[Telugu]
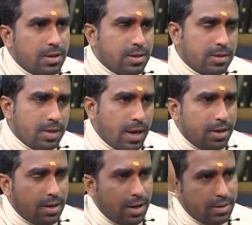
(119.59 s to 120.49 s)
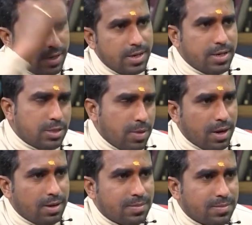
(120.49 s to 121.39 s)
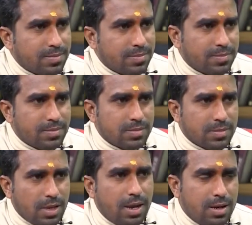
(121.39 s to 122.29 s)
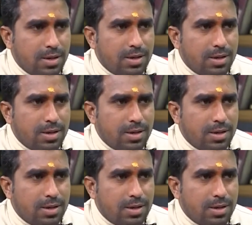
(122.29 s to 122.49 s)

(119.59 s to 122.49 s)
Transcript: అంటే ఎయిట్ నైన్ టెన్ ఇయర్స్ బ్యాక్ ఆయన